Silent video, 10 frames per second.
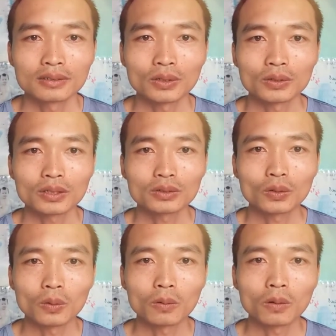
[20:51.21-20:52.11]
Rồi cho
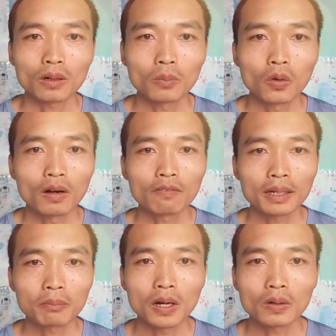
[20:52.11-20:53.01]
dù có mua
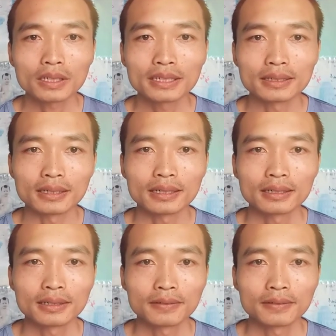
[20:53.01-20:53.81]
phân bón đi nữa